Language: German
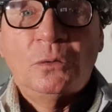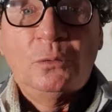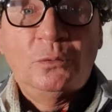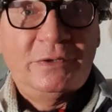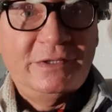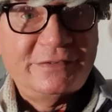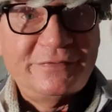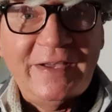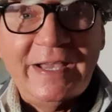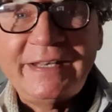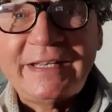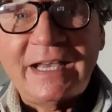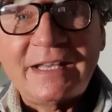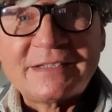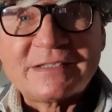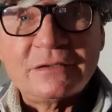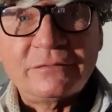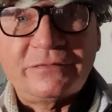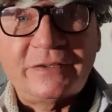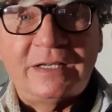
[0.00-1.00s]
Und es war ein
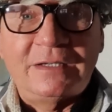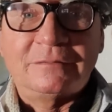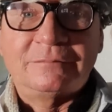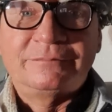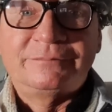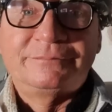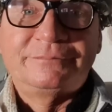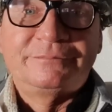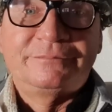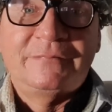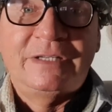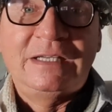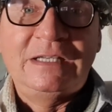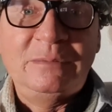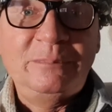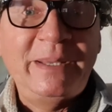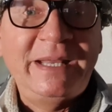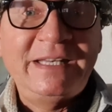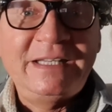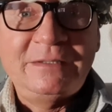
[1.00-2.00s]
Einzelfall
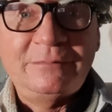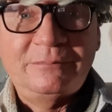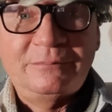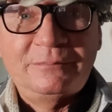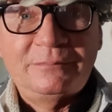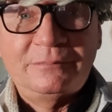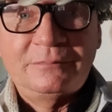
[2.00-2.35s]
in Berlin,